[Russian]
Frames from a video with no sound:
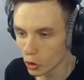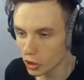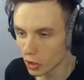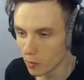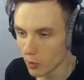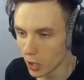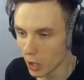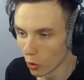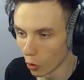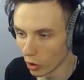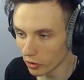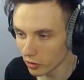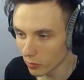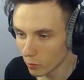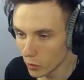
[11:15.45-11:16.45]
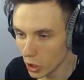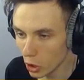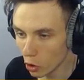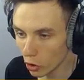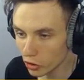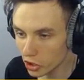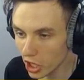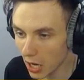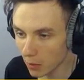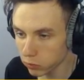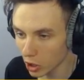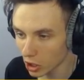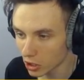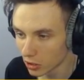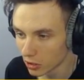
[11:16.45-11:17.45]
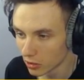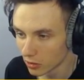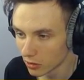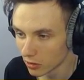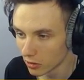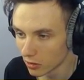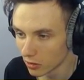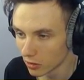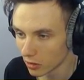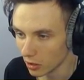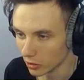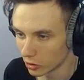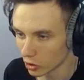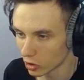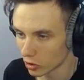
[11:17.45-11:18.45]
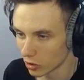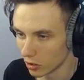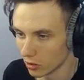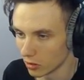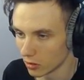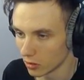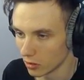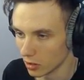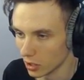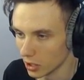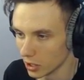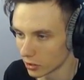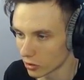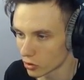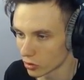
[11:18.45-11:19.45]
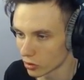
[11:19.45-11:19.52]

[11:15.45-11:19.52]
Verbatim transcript: себе, миллион, миллион яблок! А, это а, ж... ну это у меня уже А было. это что